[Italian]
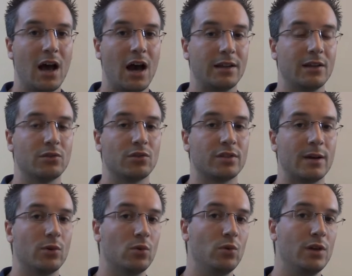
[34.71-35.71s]
Adesso
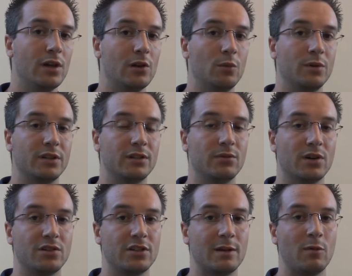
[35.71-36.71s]
siamo qui e l'obiettivo che
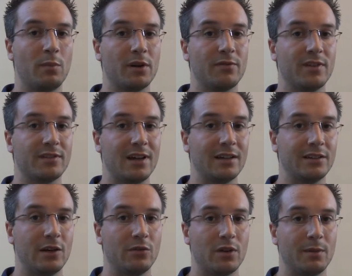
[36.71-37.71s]
ci siamo prefissati
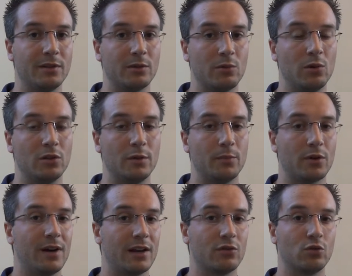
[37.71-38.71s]
è ovviamente quello di
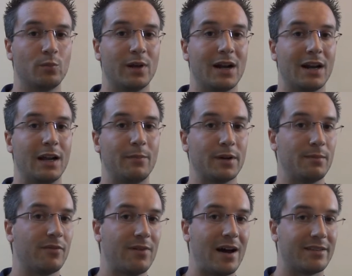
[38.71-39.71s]
provare a superare la prima
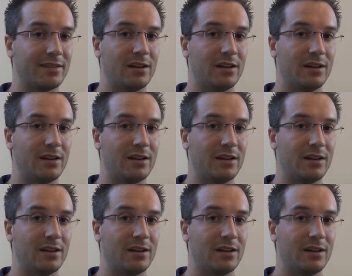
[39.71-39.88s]
fase,